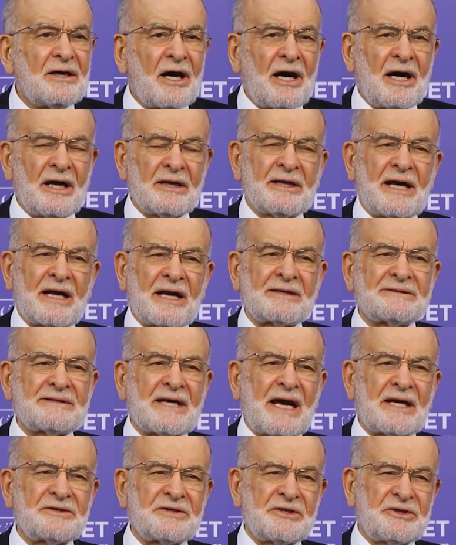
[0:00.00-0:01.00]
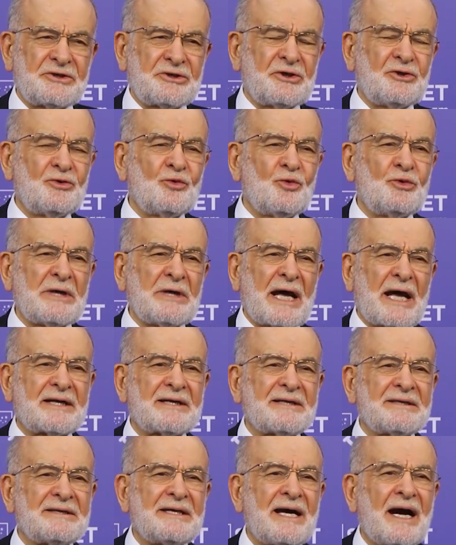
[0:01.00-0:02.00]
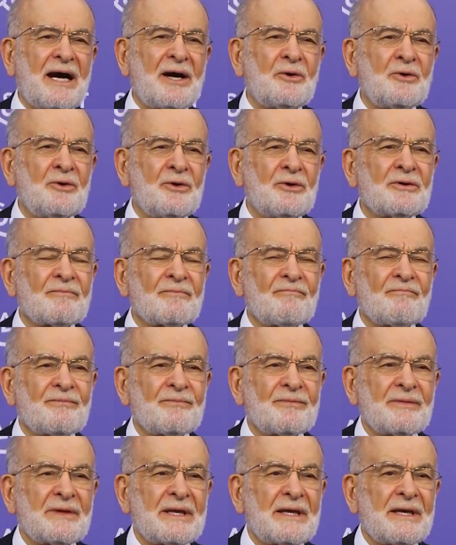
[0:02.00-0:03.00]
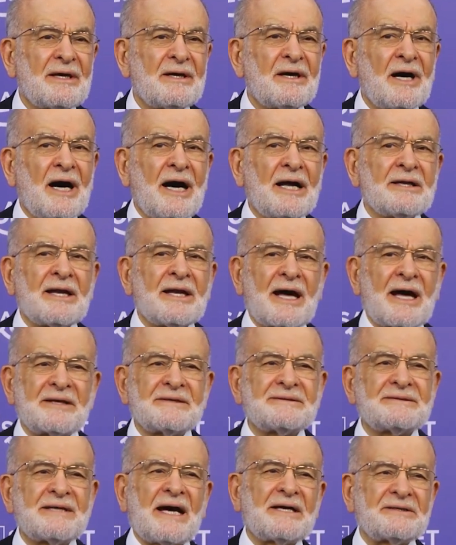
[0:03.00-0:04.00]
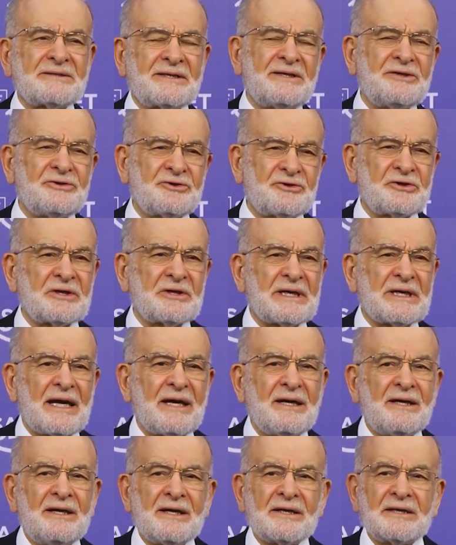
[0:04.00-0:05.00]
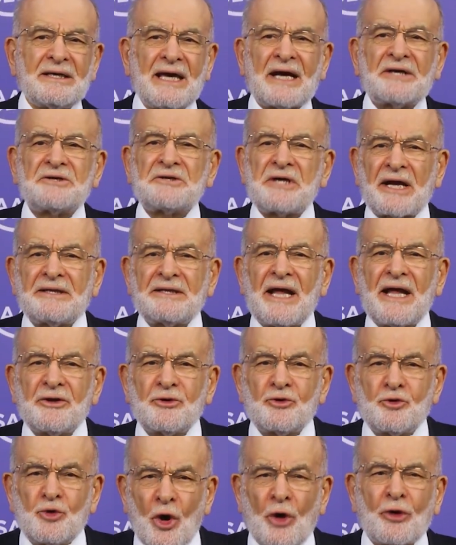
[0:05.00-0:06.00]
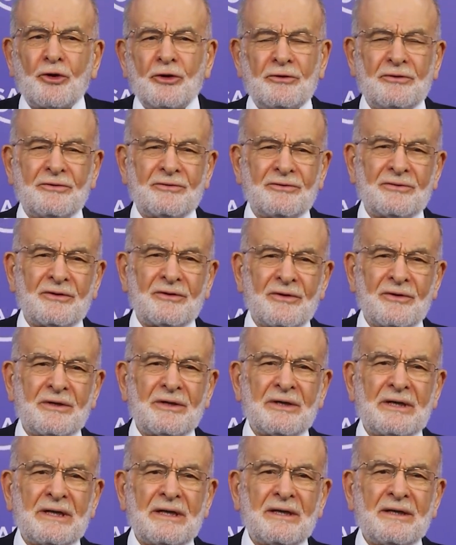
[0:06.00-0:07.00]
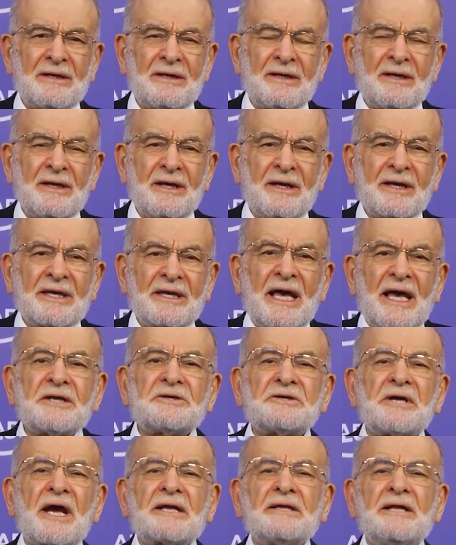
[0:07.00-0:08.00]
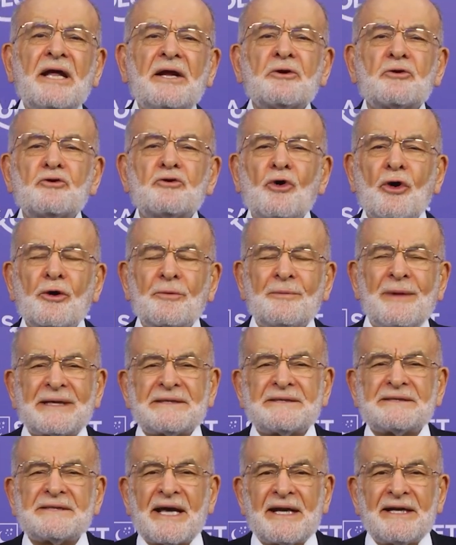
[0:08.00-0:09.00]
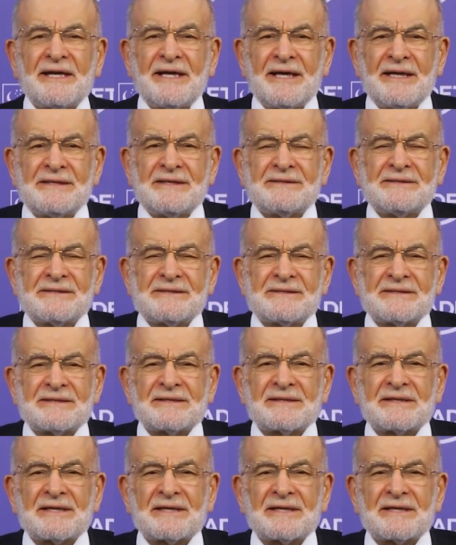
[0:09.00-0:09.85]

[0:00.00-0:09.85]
Allah rızası için uyanın yahu. Allah rızası için. Gerçekleri görün gerçekleri görmezseniz